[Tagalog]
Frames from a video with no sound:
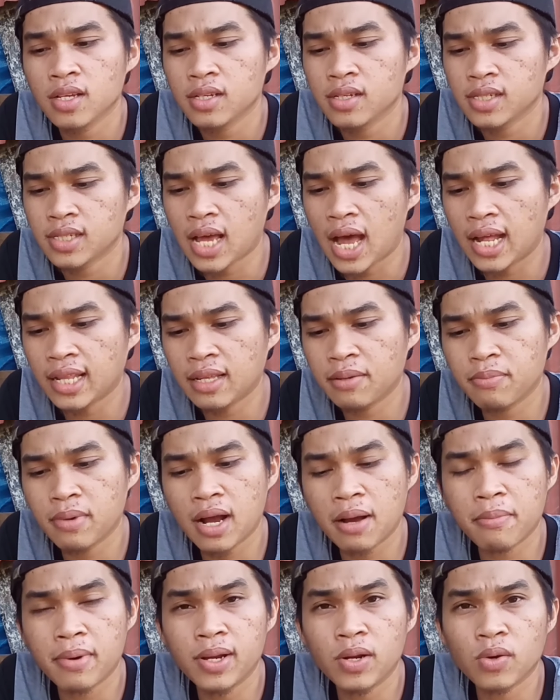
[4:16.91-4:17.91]
sa ating
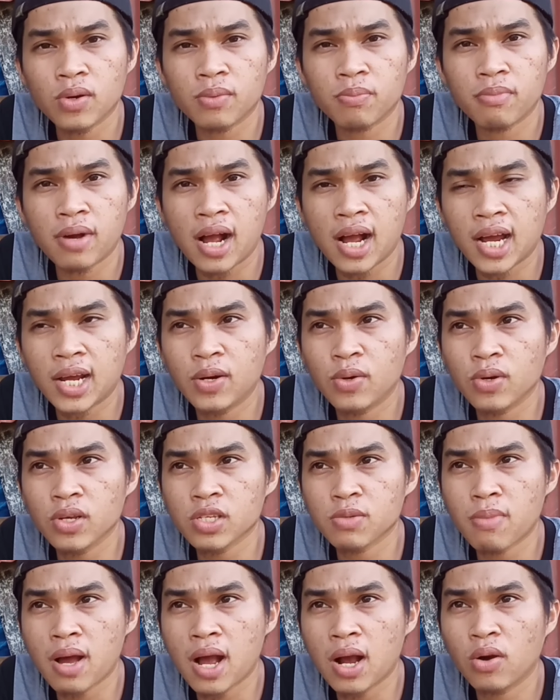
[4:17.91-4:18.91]
mga manok mga
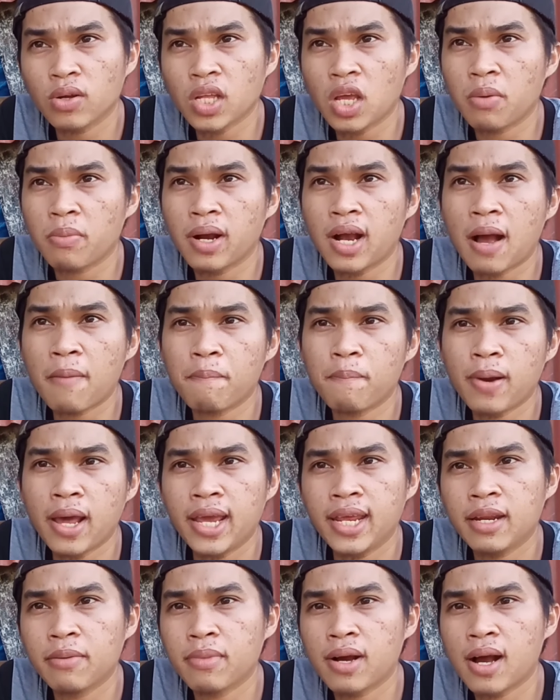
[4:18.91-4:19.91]
kanugis bago tayo
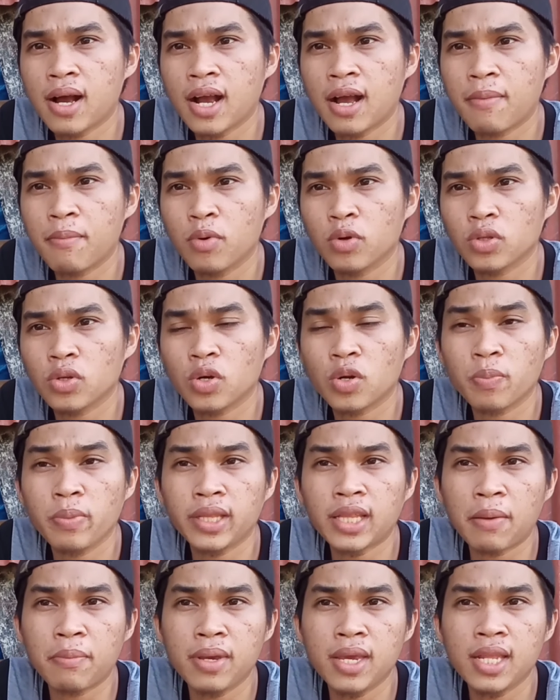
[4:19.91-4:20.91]
mag-apply ng mga gamot or
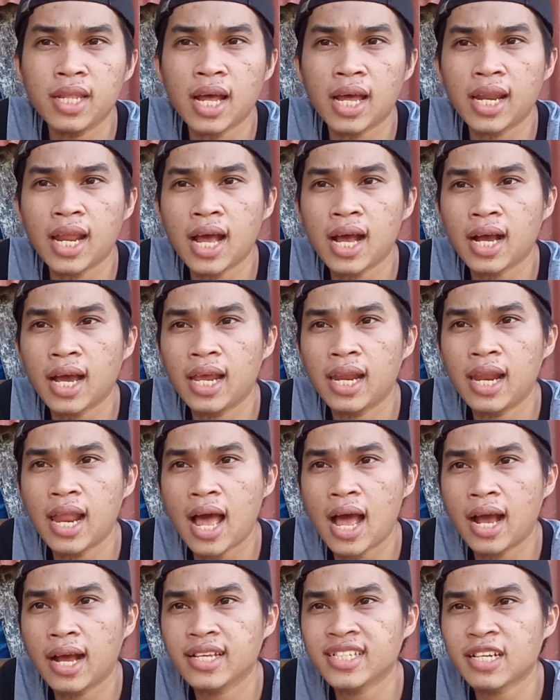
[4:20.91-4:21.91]
vitamina na
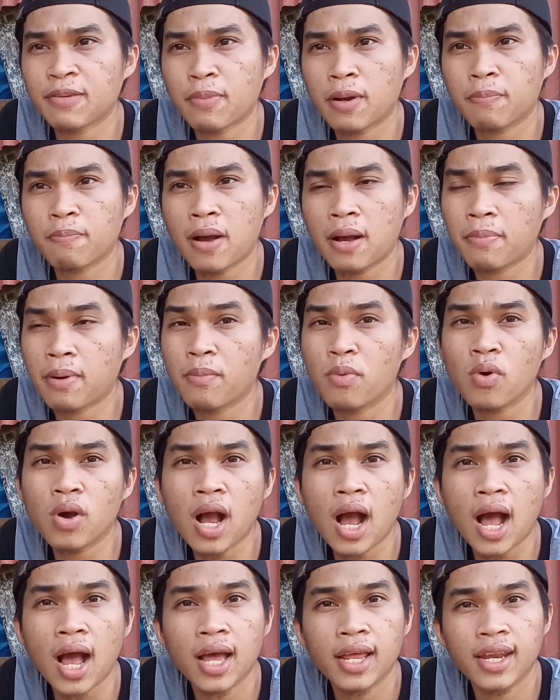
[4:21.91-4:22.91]
kailangan sa
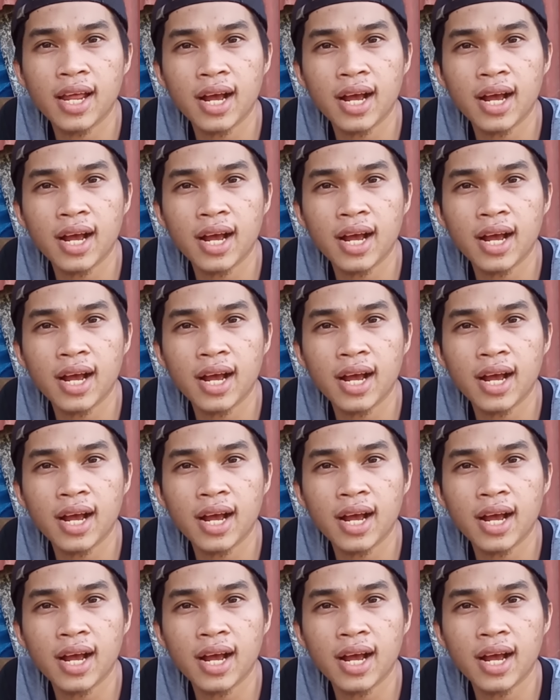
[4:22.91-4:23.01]
pagpapabuka